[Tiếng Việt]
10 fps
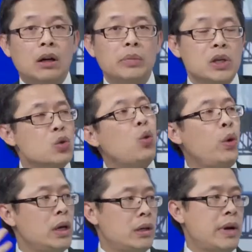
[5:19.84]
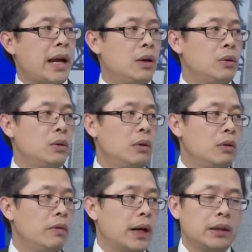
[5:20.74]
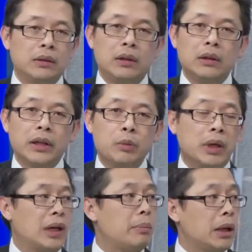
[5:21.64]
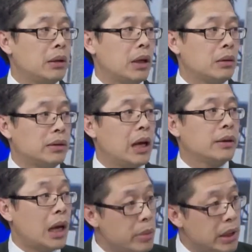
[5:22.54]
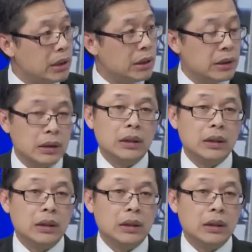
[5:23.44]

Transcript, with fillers: đó bị xuất huyết trong não và nó nó, nó kêu bằng là mạch à, tai tai biến yeah.